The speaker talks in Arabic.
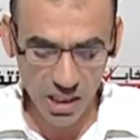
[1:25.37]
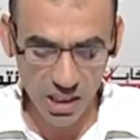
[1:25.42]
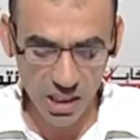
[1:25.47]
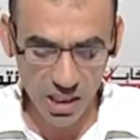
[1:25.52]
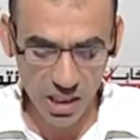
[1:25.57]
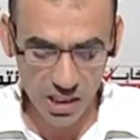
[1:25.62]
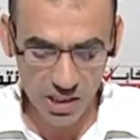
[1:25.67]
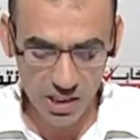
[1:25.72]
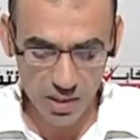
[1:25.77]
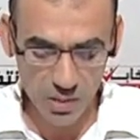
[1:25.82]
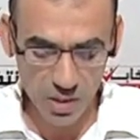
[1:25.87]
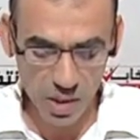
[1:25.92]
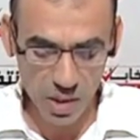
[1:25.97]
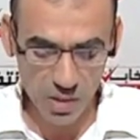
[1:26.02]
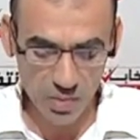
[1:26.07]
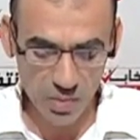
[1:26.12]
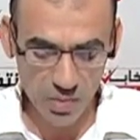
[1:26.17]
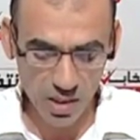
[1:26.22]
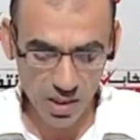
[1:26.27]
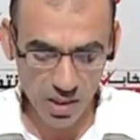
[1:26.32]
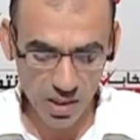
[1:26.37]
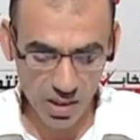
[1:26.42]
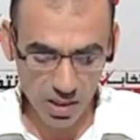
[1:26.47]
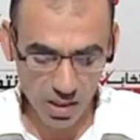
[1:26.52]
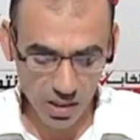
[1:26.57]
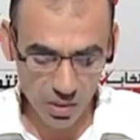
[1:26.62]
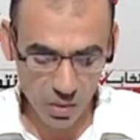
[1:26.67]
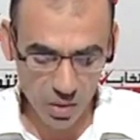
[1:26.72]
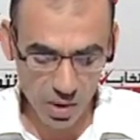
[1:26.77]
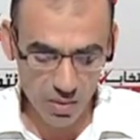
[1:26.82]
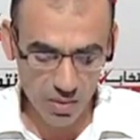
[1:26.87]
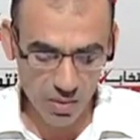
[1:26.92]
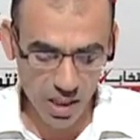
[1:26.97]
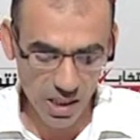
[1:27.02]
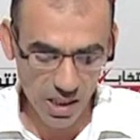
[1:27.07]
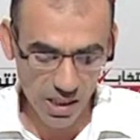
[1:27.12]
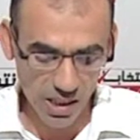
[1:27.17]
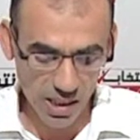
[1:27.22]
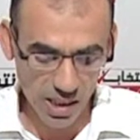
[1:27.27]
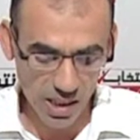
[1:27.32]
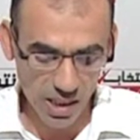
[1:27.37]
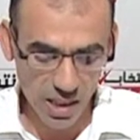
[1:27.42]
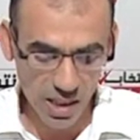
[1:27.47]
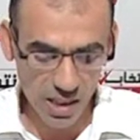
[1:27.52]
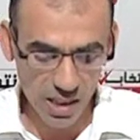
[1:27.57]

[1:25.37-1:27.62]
القادمة من الثروة المائية